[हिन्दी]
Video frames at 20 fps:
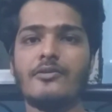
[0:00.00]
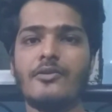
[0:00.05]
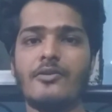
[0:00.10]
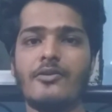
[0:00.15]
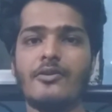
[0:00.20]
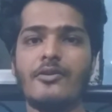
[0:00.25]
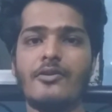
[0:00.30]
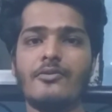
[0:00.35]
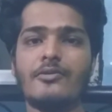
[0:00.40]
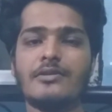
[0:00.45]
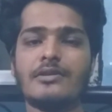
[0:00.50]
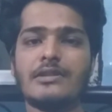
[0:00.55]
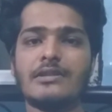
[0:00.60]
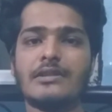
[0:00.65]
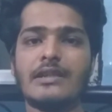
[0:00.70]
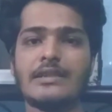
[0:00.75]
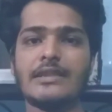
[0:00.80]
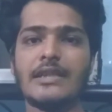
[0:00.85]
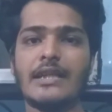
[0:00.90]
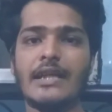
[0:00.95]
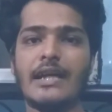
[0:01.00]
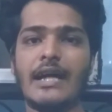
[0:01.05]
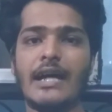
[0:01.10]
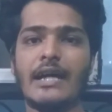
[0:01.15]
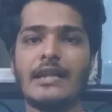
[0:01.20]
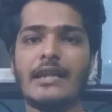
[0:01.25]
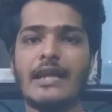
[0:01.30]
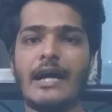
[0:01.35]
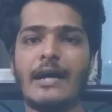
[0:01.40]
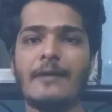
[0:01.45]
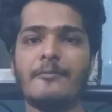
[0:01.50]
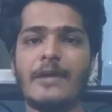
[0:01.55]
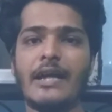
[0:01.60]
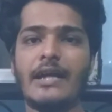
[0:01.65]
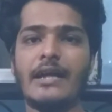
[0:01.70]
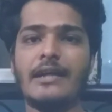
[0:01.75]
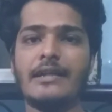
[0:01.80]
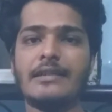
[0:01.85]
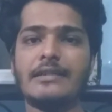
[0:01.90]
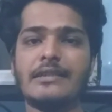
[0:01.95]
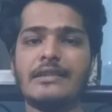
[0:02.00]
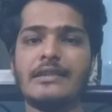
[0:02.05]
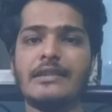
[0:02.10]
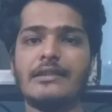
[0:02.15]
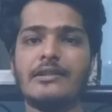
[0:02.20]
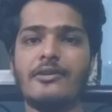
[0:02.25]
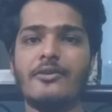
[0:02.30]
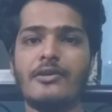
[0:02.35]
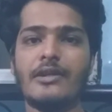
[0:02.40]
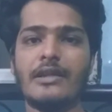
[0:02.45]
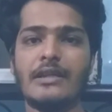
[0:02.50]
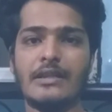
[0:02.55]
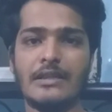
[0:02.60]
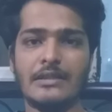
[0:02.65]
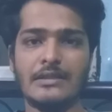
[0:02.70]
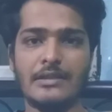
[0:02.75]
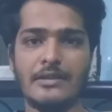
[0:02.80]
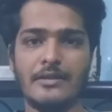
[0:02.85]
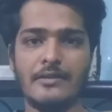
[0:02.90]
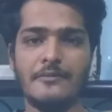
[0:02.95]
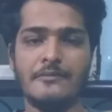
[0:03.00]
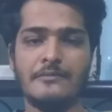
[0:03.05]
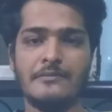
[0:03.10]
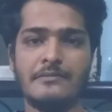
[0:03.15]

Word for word: तो उस नस्ल का नाम है सिरोही नस्ल